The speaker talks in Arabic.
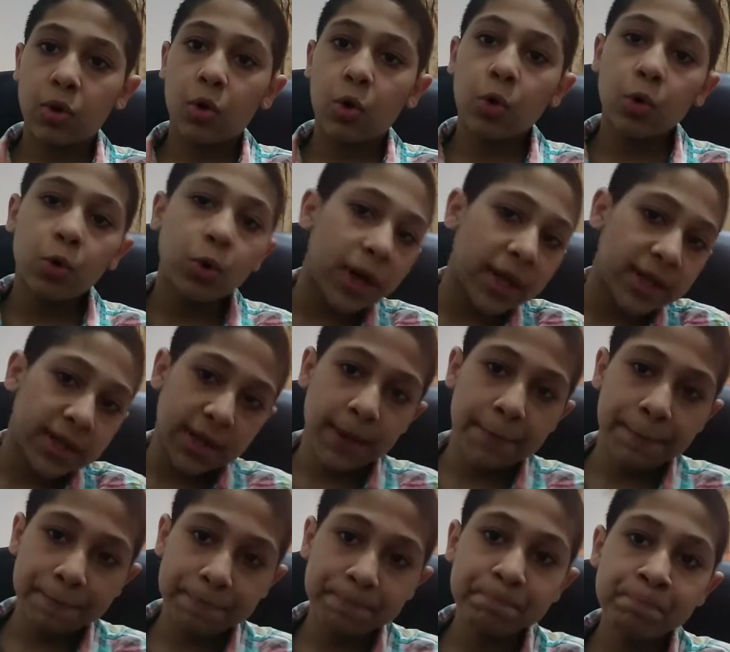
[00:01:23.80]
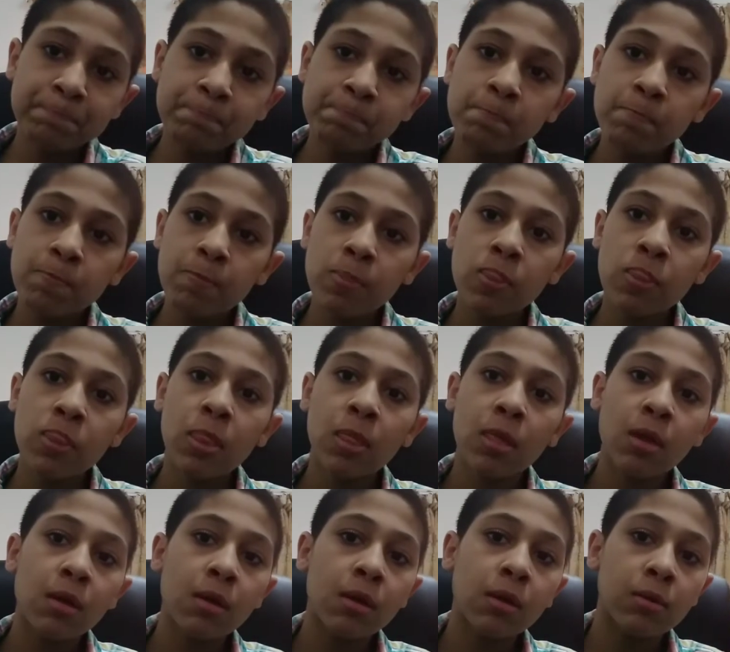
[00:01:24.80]
كورونا دي
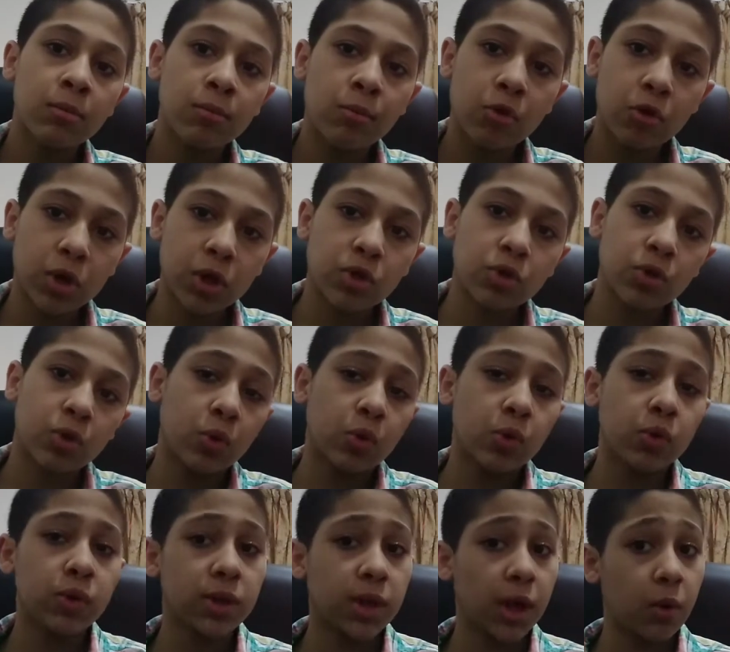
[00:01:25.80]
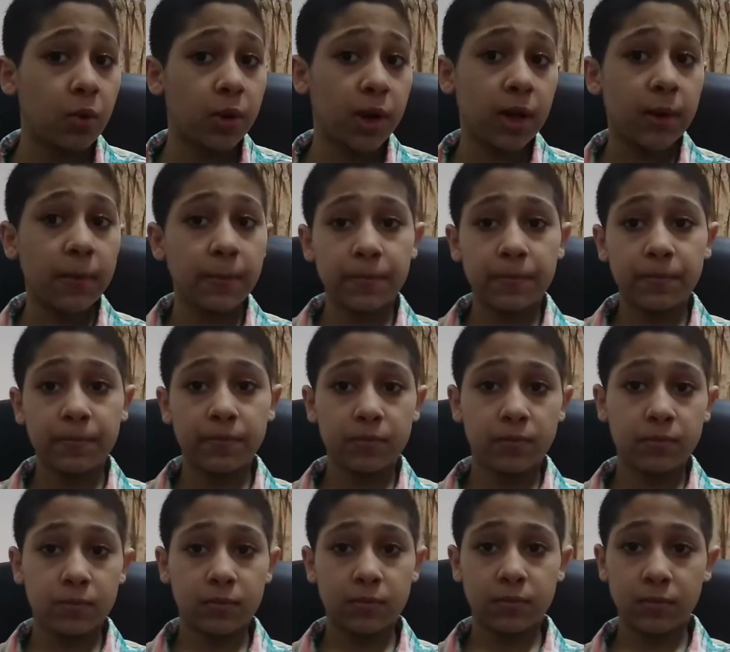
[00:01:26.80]
ممكن تكون دولة
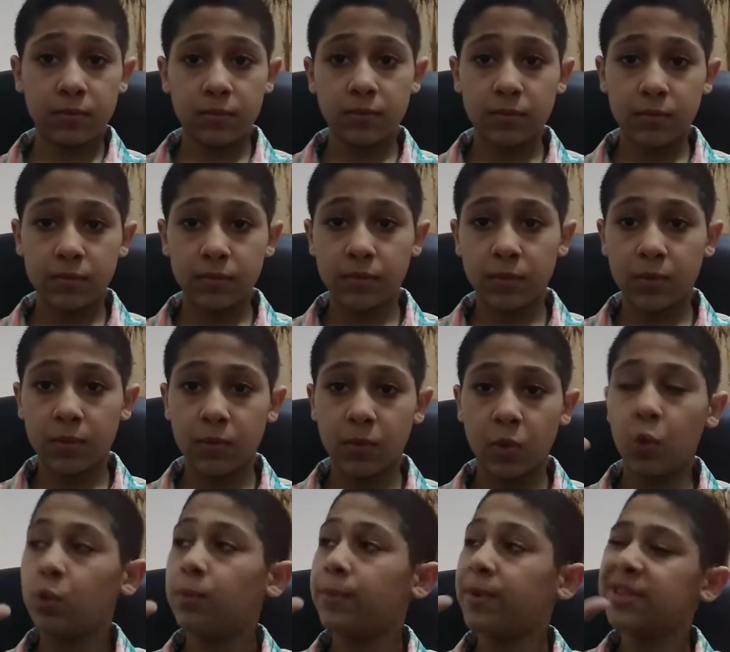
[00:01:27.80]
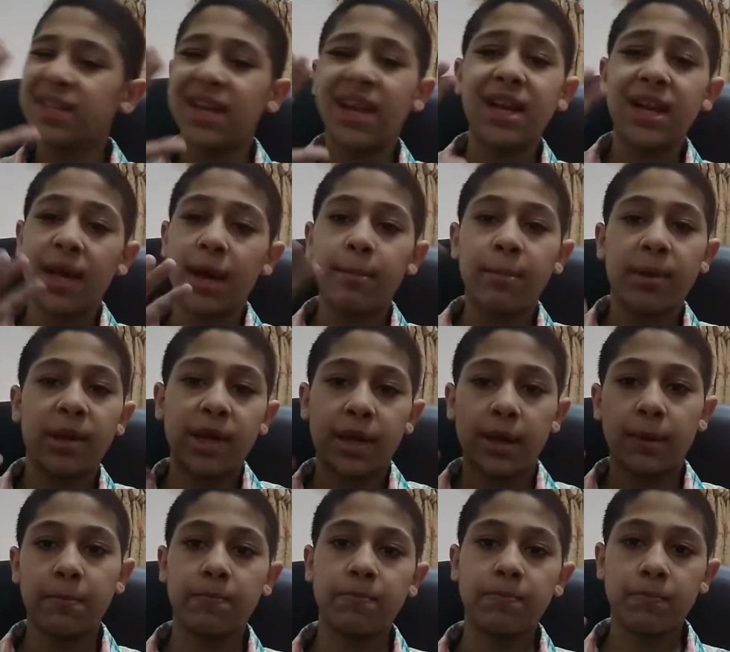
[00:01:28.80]
قول مثلا
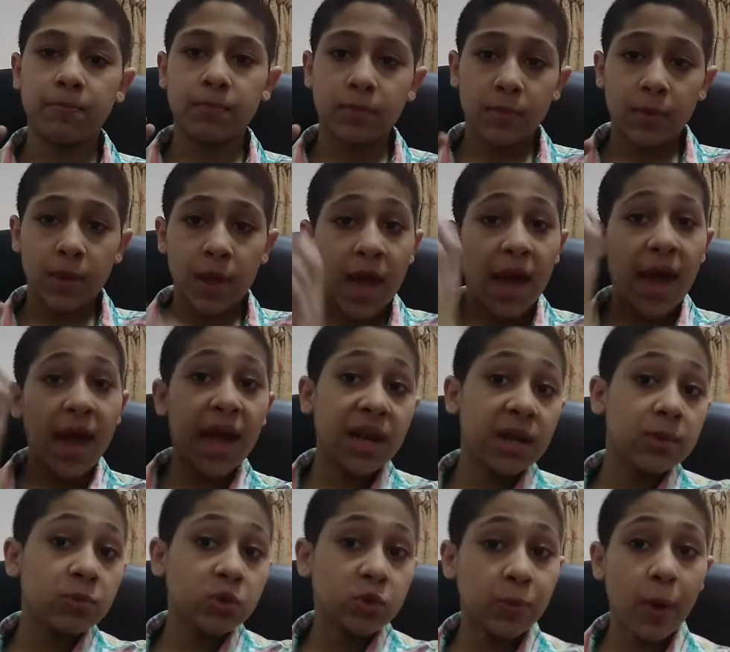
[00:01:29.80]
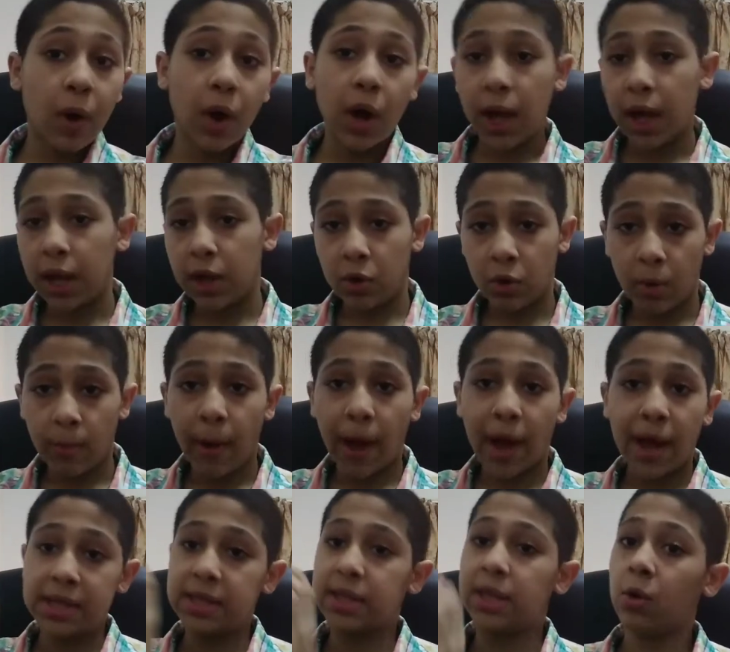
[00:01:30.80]
أمريكا أنا مش بوقع اللوم
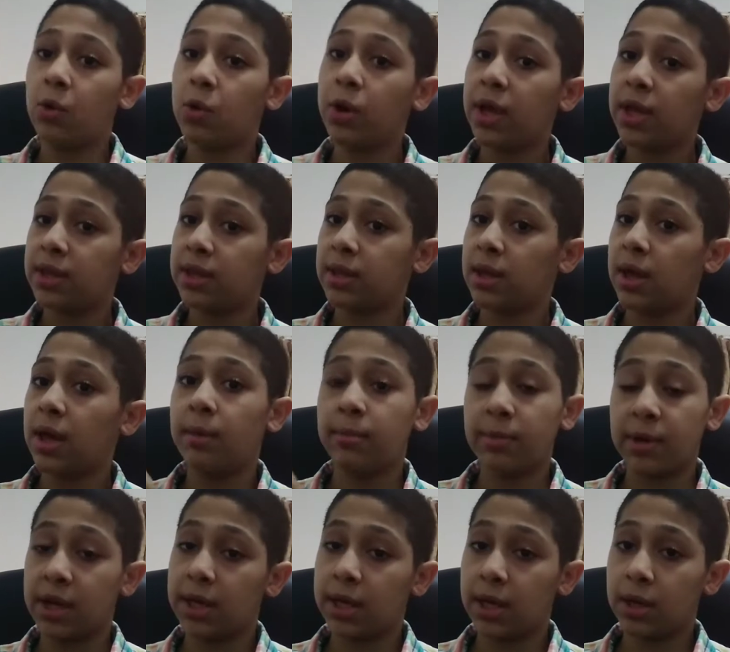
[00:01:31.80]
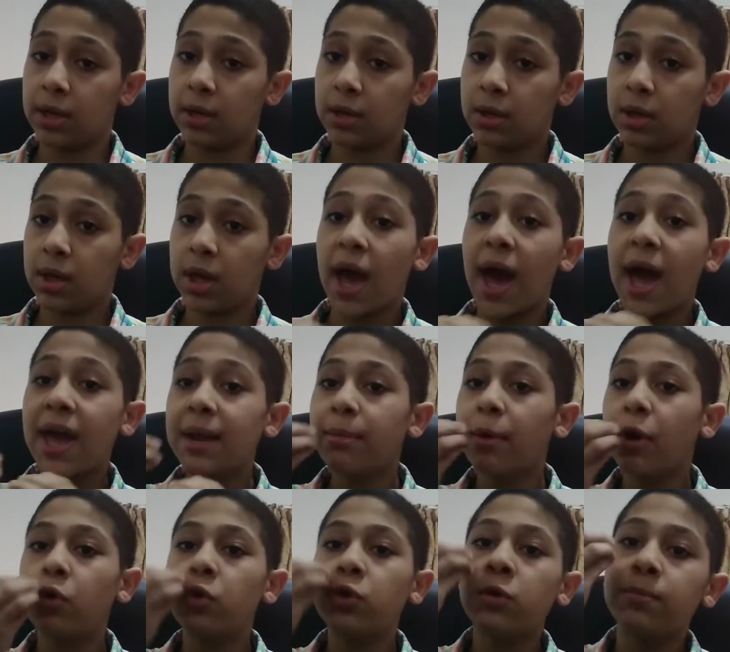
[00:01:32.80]
على دولة أمريكا أنا
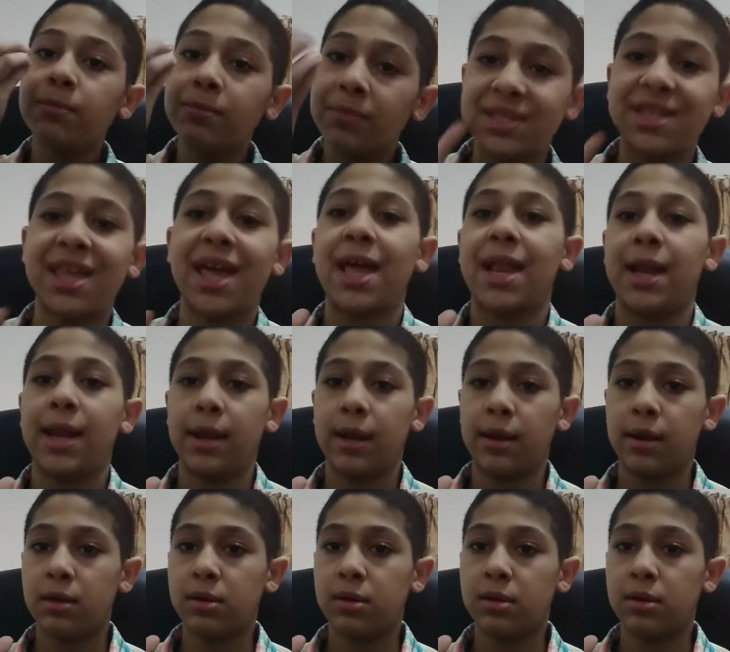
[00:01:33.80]
بقول مثال